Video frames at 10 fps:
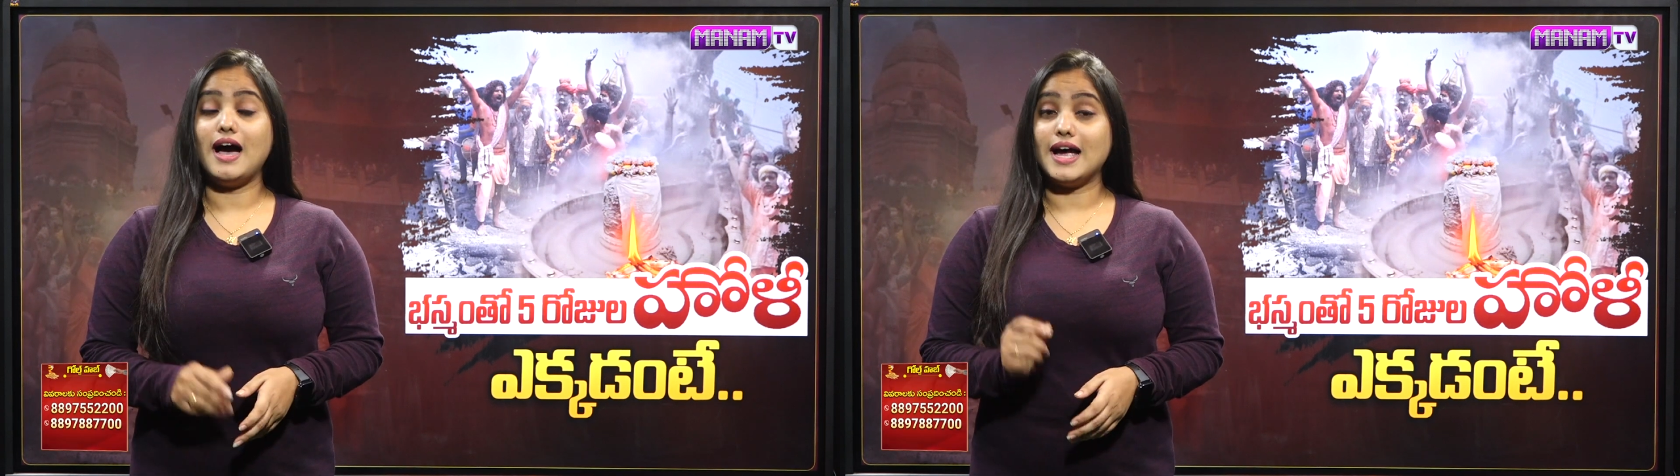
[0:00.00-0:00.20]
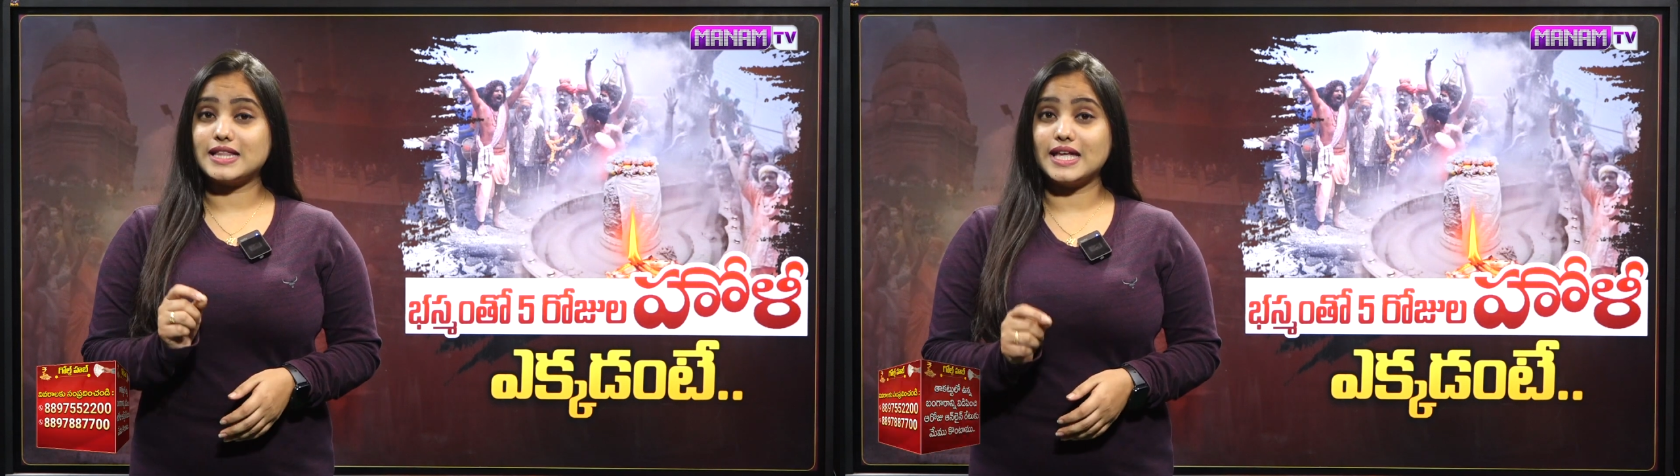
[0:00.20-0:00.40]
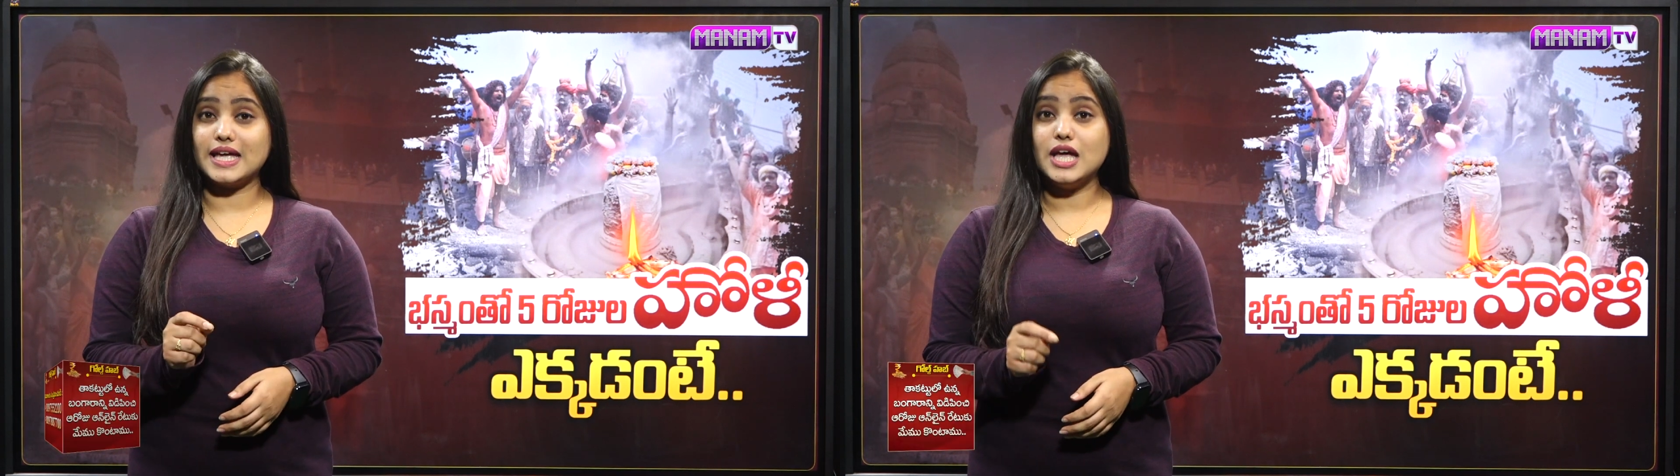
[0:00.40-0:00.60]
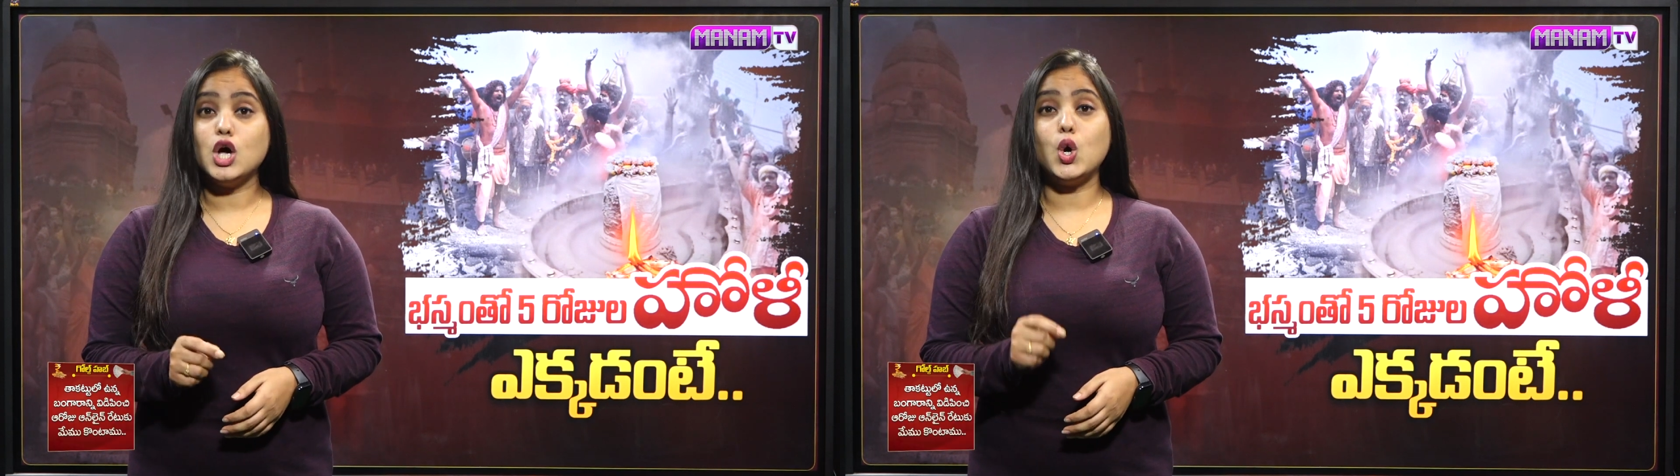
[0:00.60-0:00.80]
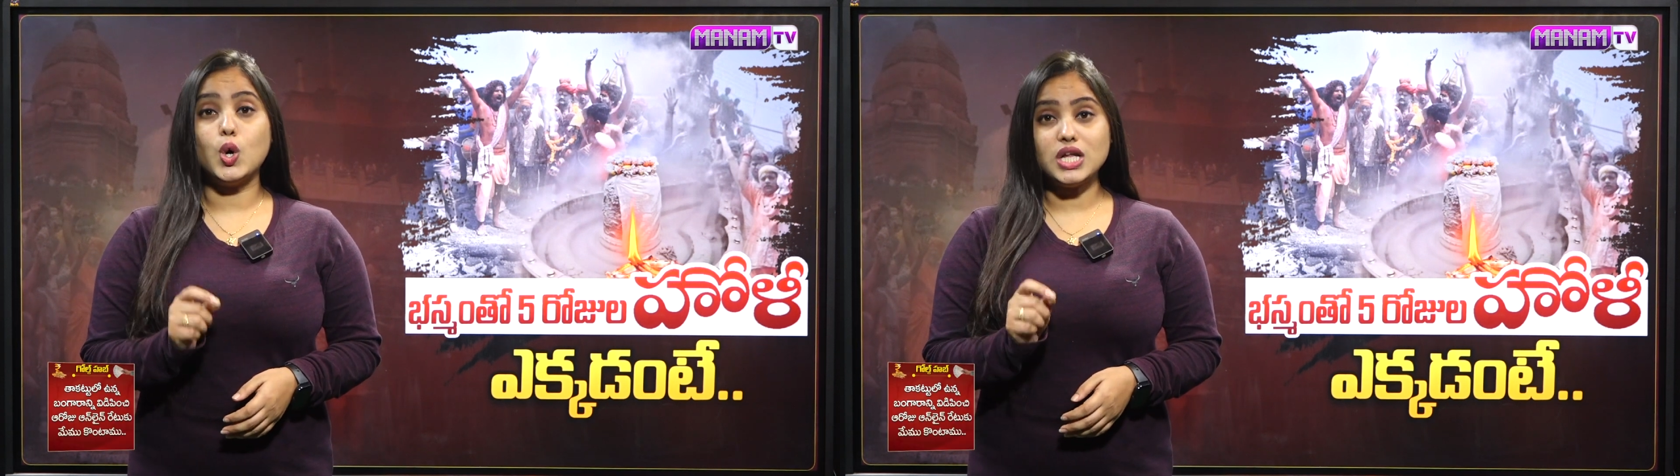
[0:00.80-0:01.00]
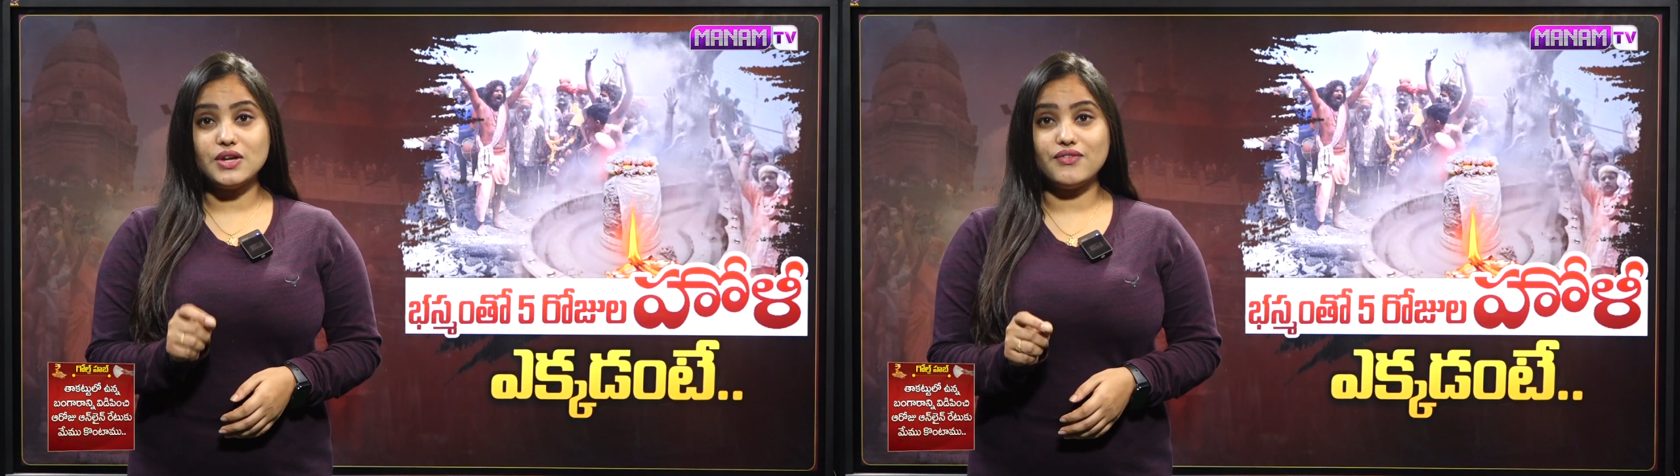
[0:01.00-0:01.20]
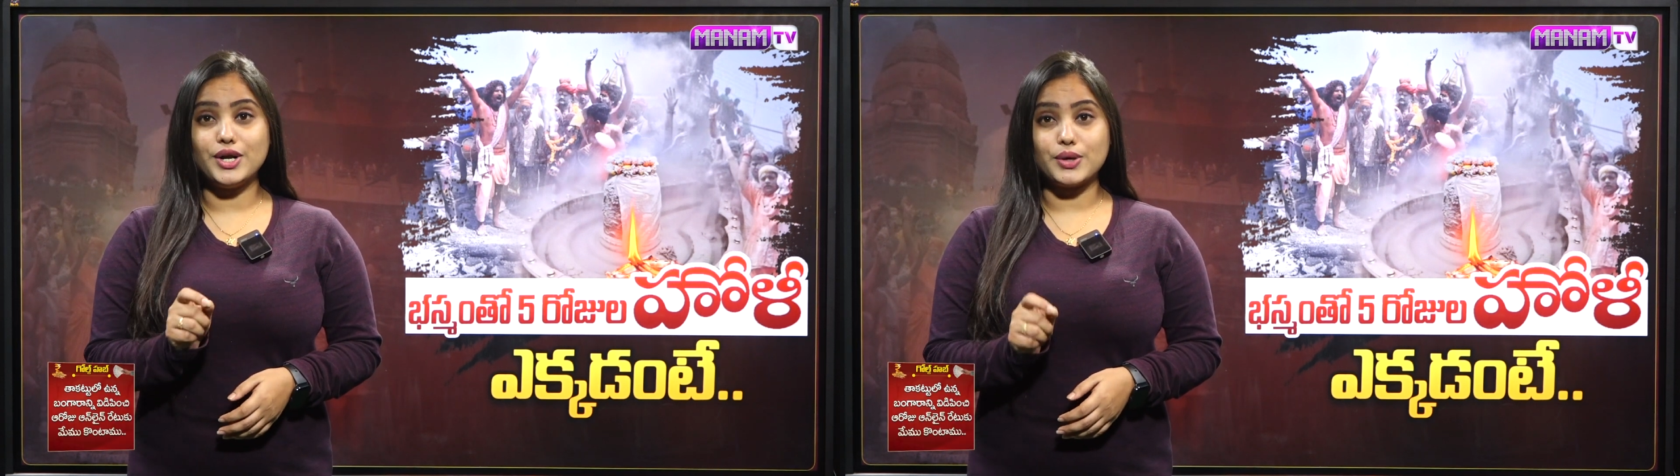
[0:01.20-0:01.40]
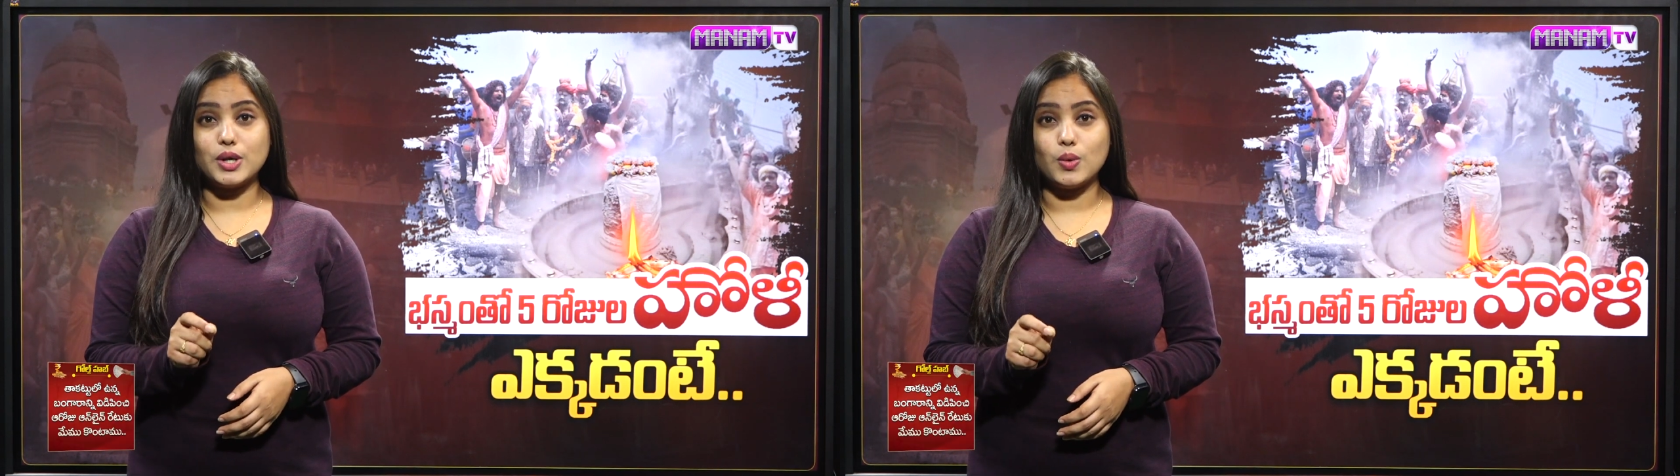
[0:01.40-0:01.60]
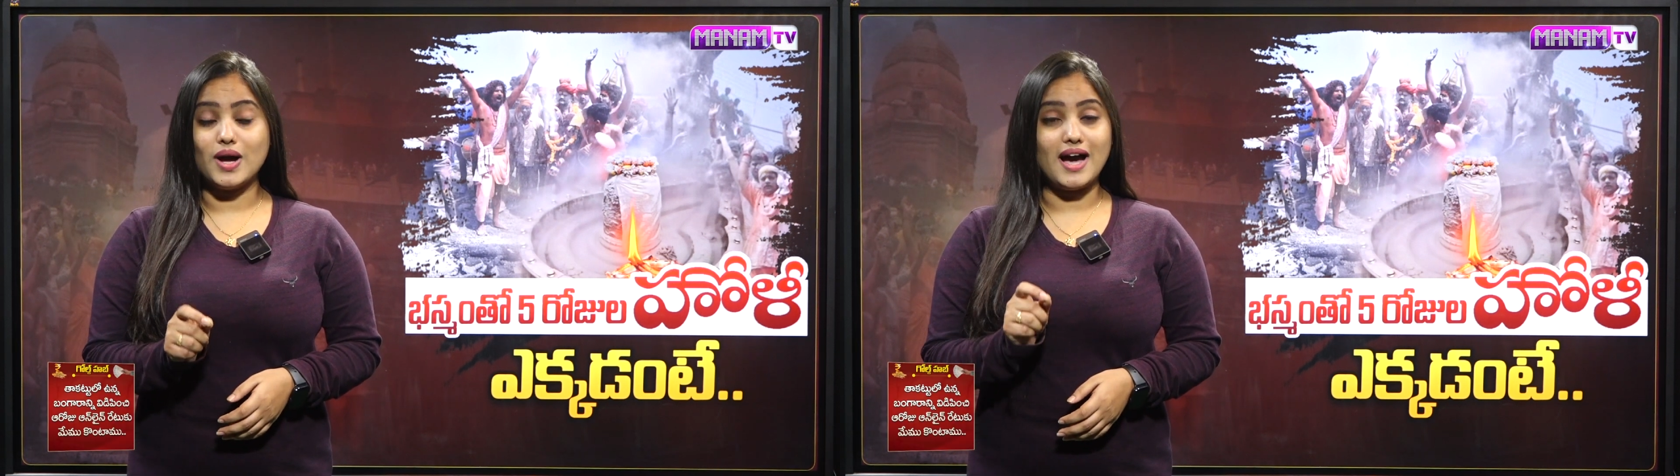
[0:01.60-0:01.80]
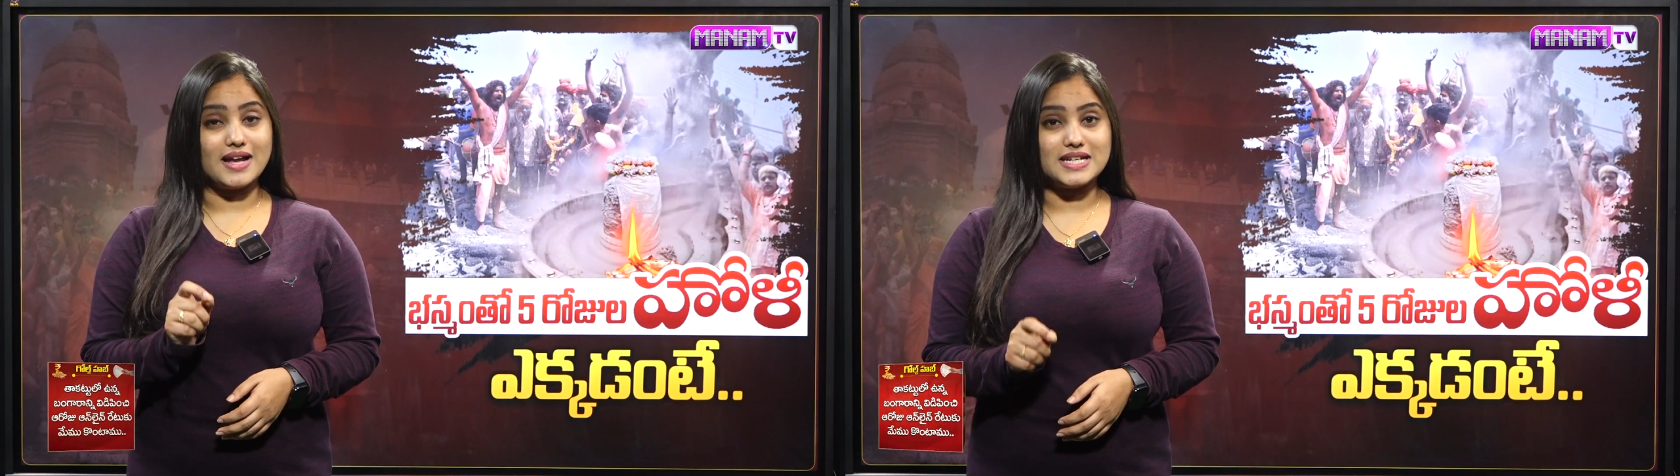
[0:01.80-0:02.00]
అయితే హోళీ వేడుకలు
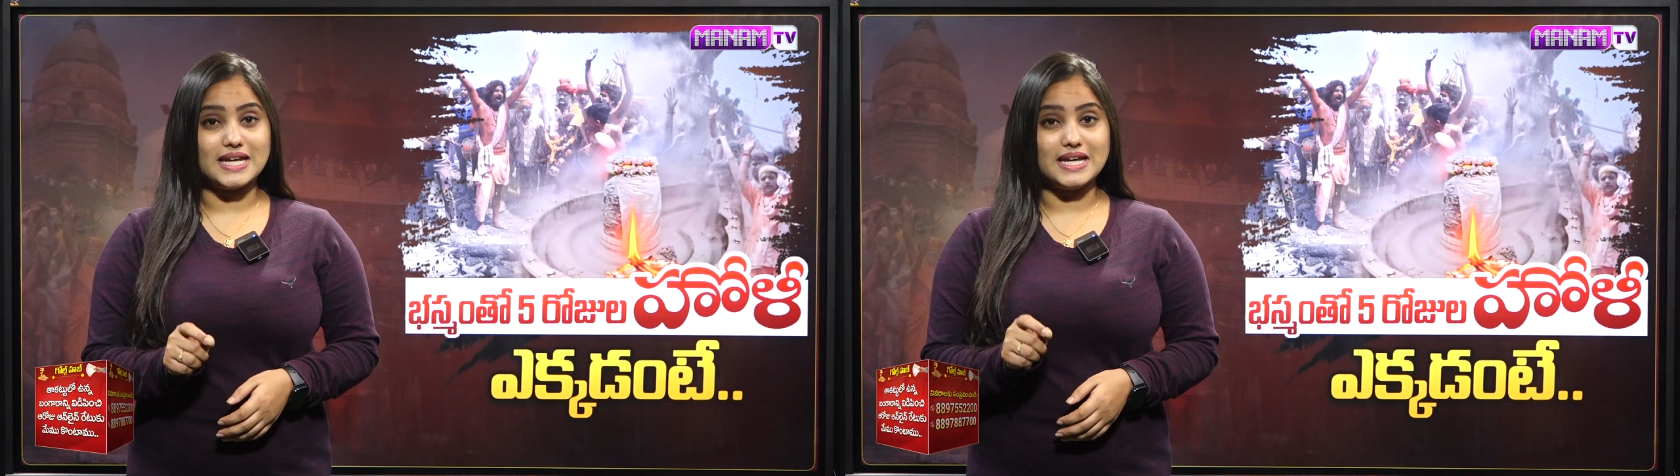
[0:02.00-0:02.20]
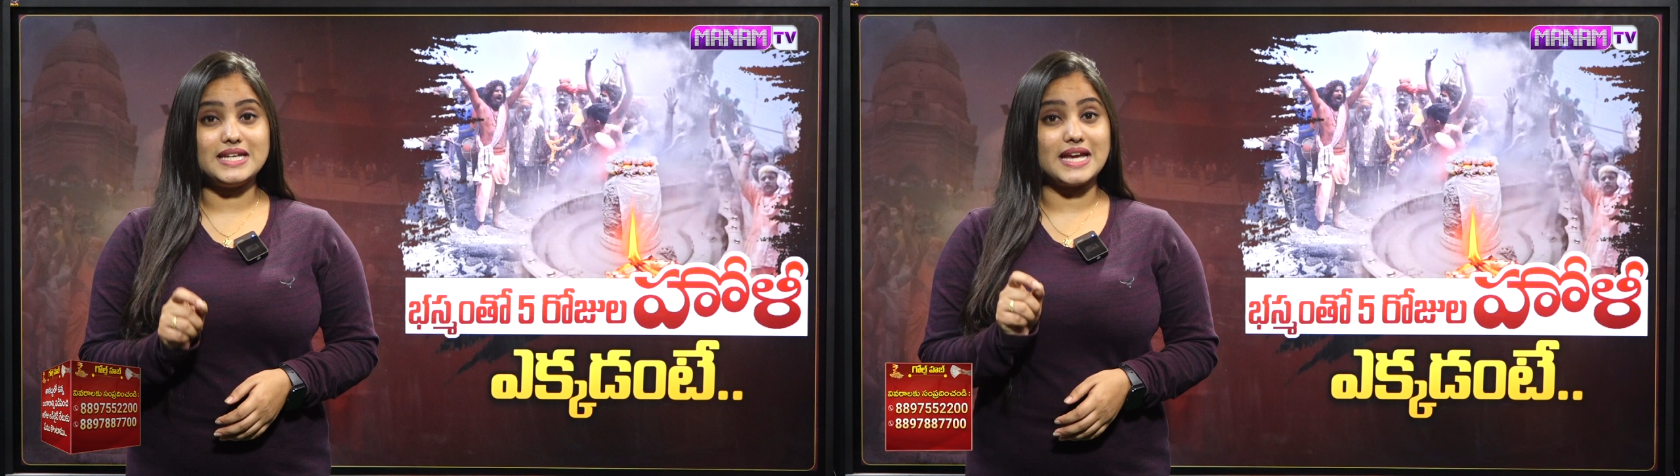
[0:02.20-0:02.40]
అంటే